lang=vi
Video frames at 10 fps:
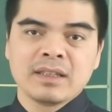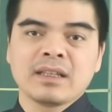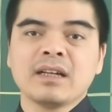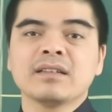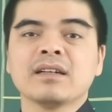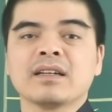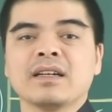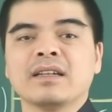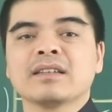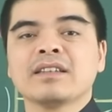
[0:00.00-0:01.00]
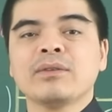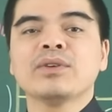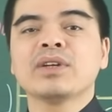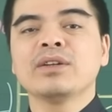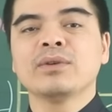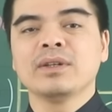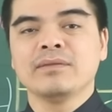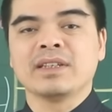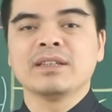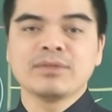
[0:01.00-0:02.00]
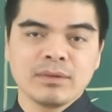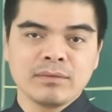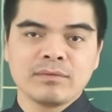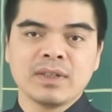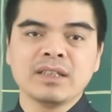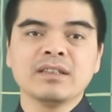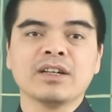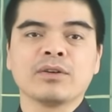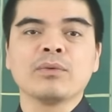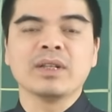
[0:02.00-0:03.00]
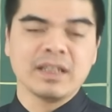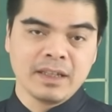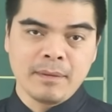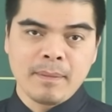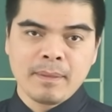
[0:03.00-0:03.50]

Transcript: tăng cường cái khả năng giao lưu kết nối và tiếp xúc với những người có quyền thế.